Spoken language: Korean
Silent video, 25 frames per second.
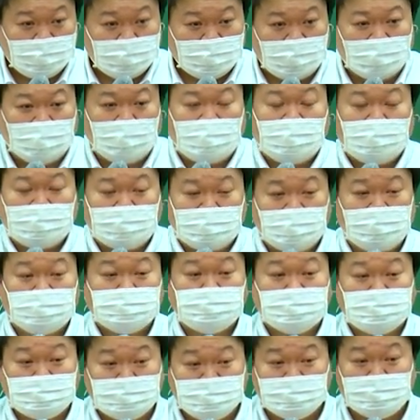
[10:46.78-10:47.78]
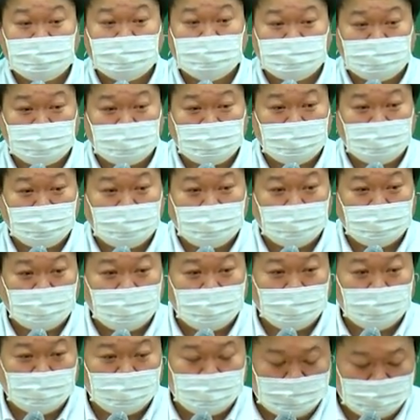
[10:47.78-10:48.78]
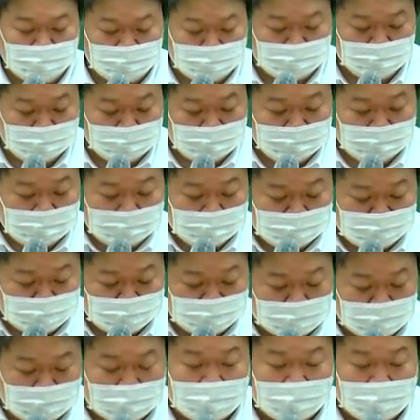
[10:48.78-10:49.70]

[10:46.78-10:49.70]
아 계약서 쓸 때부터 누가